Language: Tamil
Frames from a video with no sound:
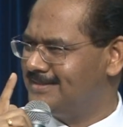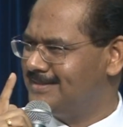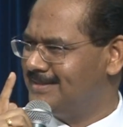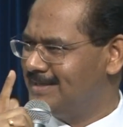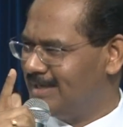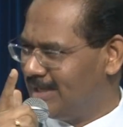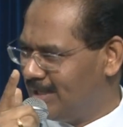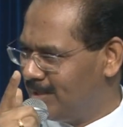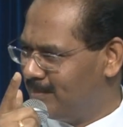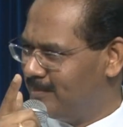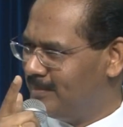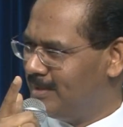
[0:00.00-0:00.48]

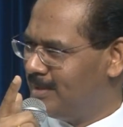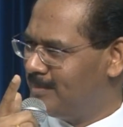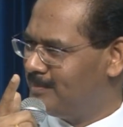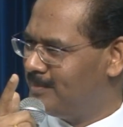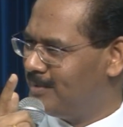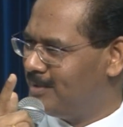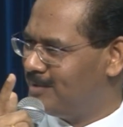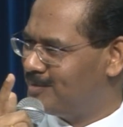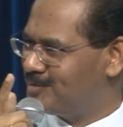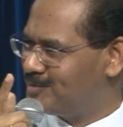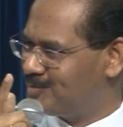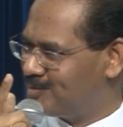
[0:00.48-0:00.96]
இன்றைக்கி
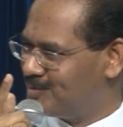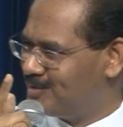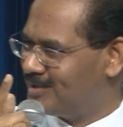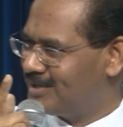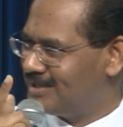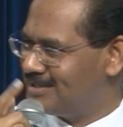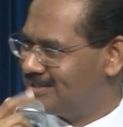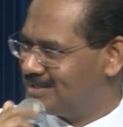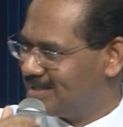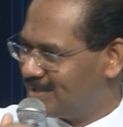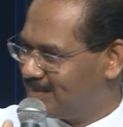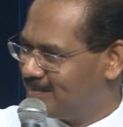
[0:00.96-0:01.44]
பிபியும்
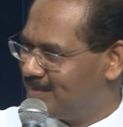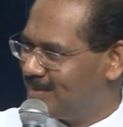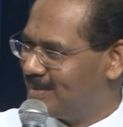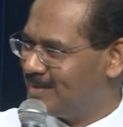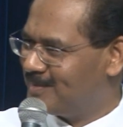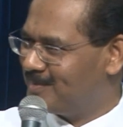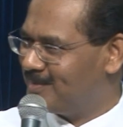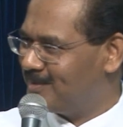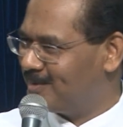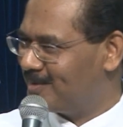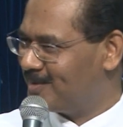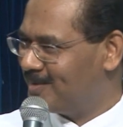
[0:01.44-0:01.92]
சுகரும் செக் பண்ண
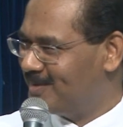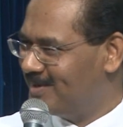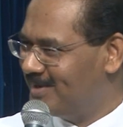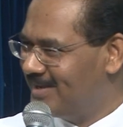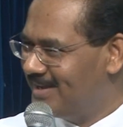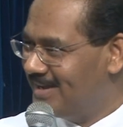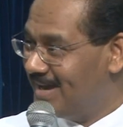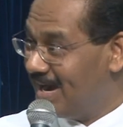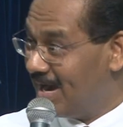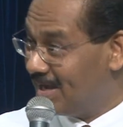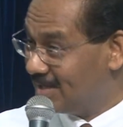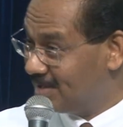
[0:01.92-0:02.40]
போகிறோம்
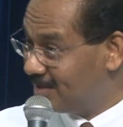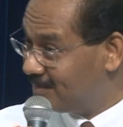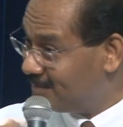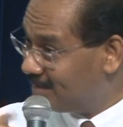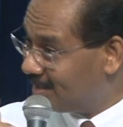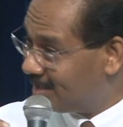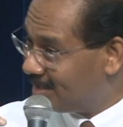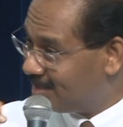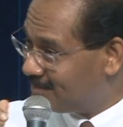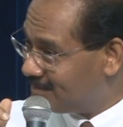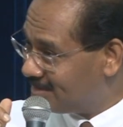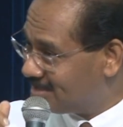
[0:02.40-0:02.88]
அதை
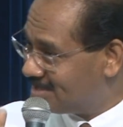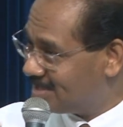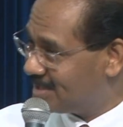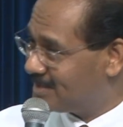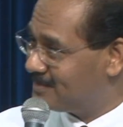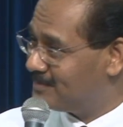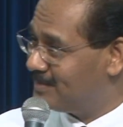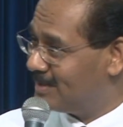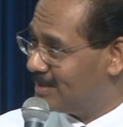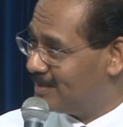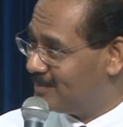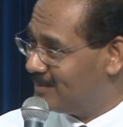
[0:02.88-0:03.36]
விட நம்ம
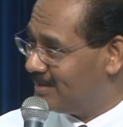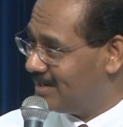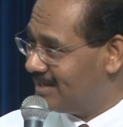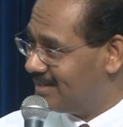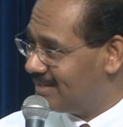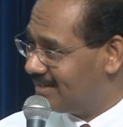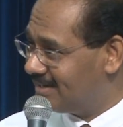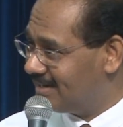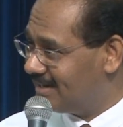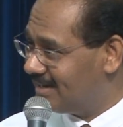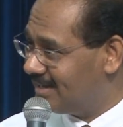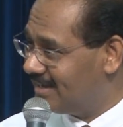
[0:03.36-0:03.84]
செக் பண்ண
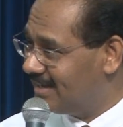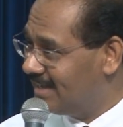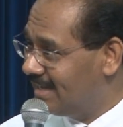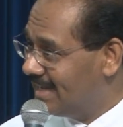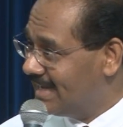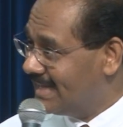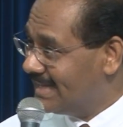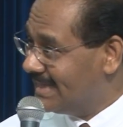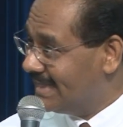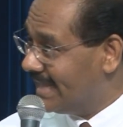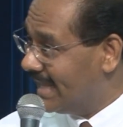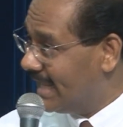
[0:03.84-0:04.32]
வேண்டியது என்னென்னா
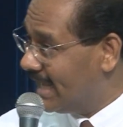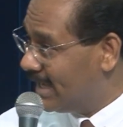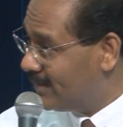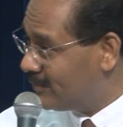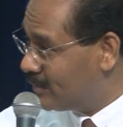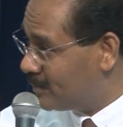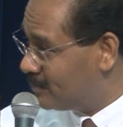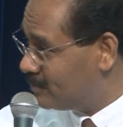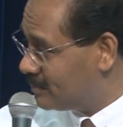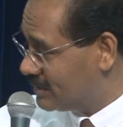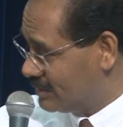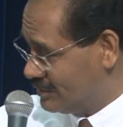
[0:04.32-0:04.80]

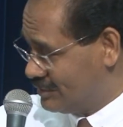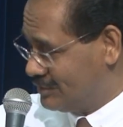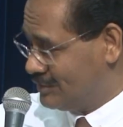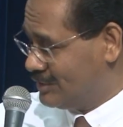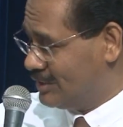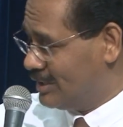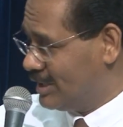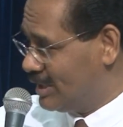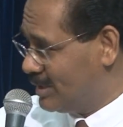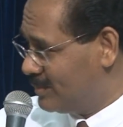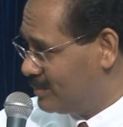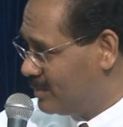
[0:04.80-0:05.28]
தேவ
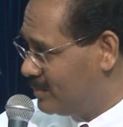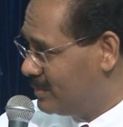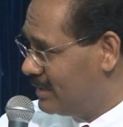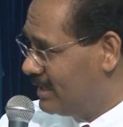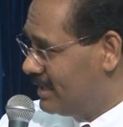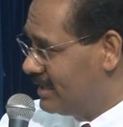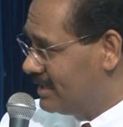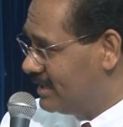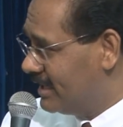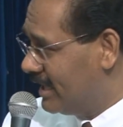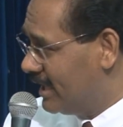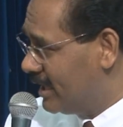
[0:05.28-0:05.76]
பிரசன்னமும்
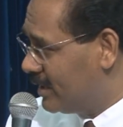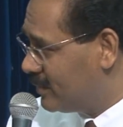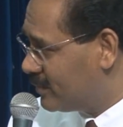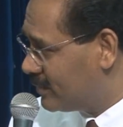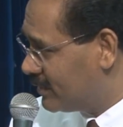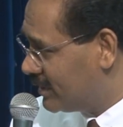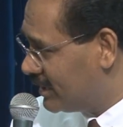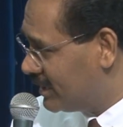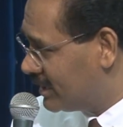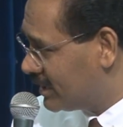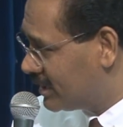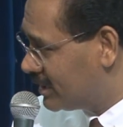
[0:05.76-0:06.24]

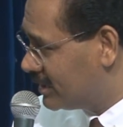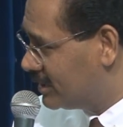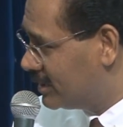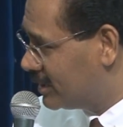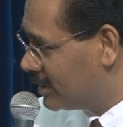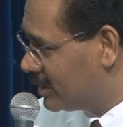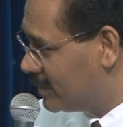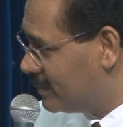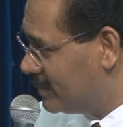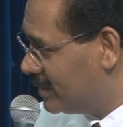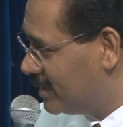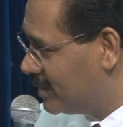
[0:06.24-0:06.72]
தேவனுடைய
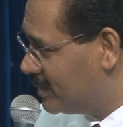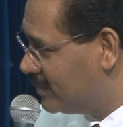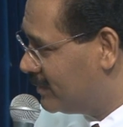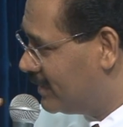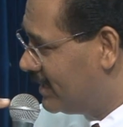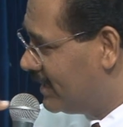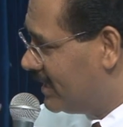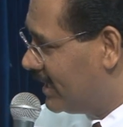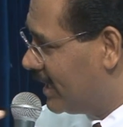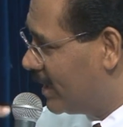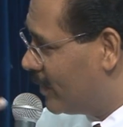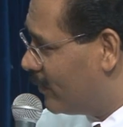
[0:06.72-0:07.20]
கிருபையும்
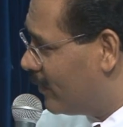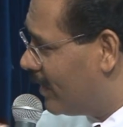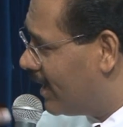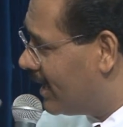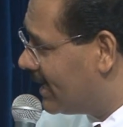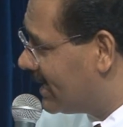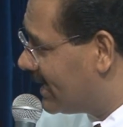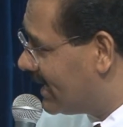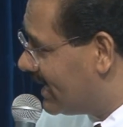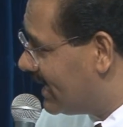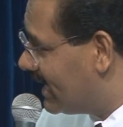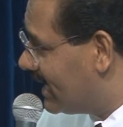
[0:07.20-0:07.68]
என்
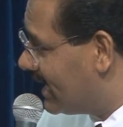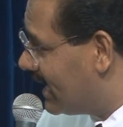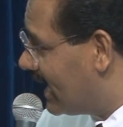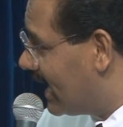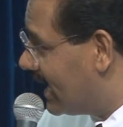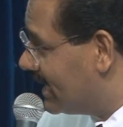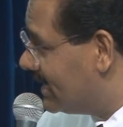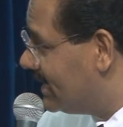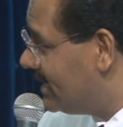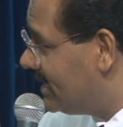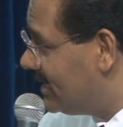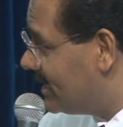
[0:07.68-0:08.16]
வாழ்க்கையில்
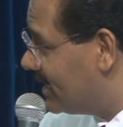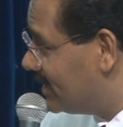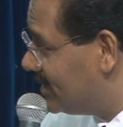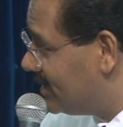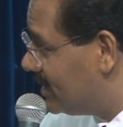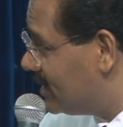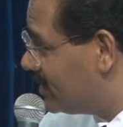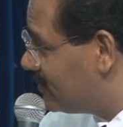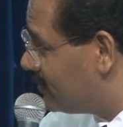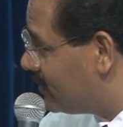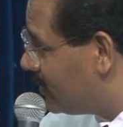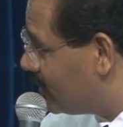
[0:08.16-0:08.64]
அதிக
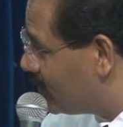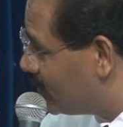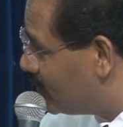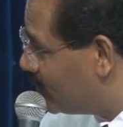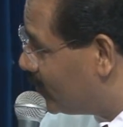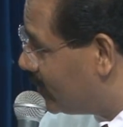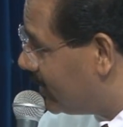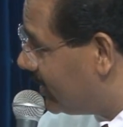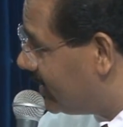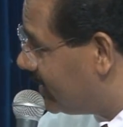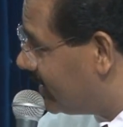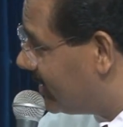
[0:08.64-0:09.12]
அதிகமாக
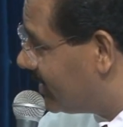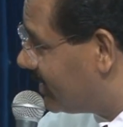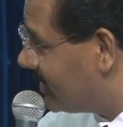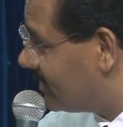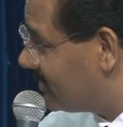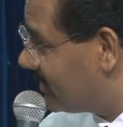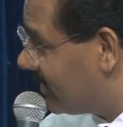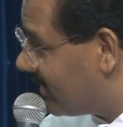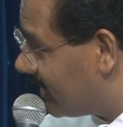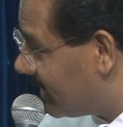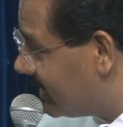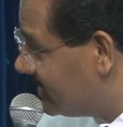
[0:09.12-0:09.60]
கூடிகிட்டே
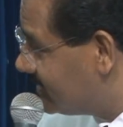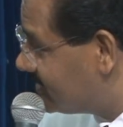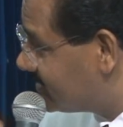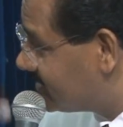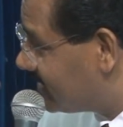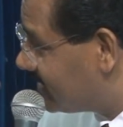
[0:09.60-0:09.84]
இருக்குதா ரைஸ்